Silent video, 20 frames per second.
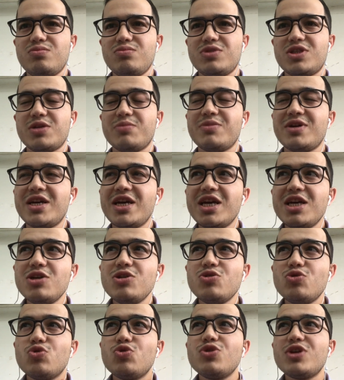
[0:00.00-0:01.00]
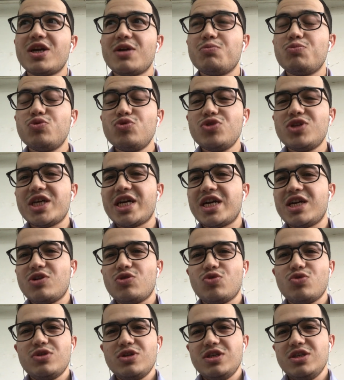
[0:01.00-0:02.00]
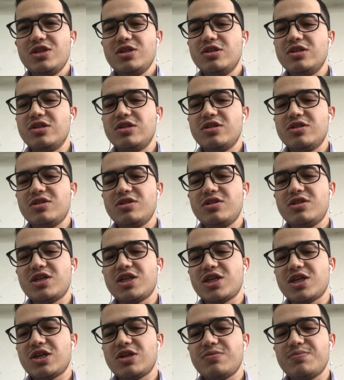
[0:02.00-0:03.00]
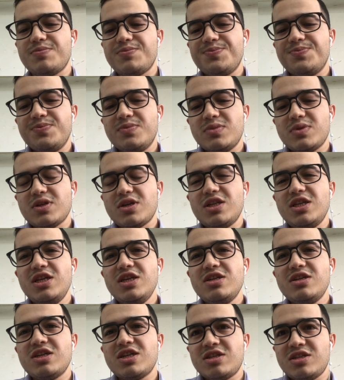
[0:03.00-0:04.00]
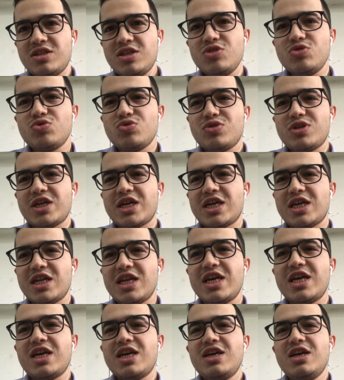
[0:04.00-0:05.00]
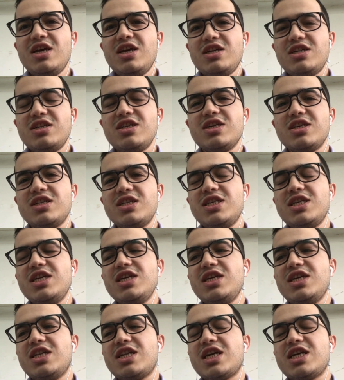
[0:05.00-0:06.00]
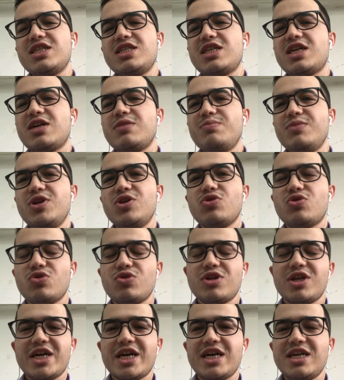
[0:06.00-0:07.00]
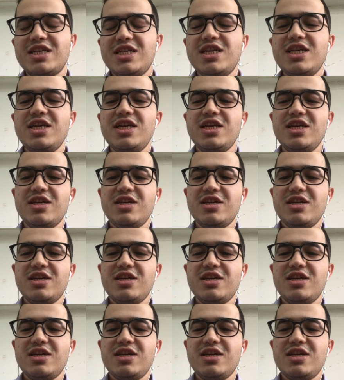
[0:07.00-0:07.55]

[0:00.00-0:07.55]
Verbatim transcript: จะไม่ให้คุยกับผู้ชายคนอื่นนะครับอันนี้เรื่องที่สุดท้ายและเรื่องที่น่าจะมีคนไทยที่